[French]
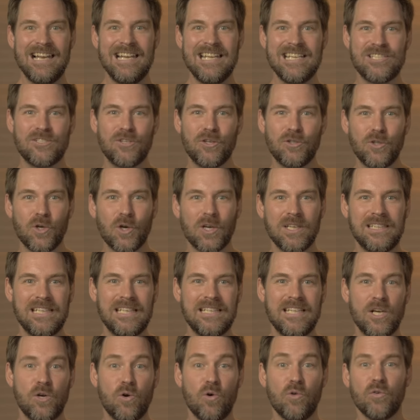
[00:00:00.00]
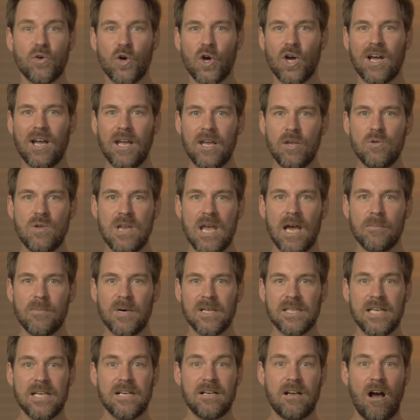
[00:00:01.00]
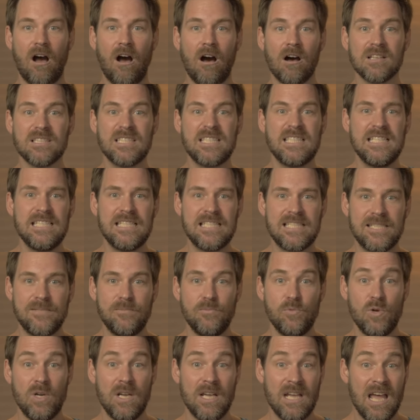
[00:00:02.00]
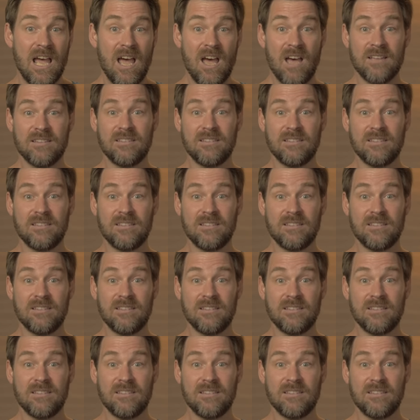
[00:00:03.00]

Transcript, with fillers: les autorités découvrent régulièrement des corps dissimulés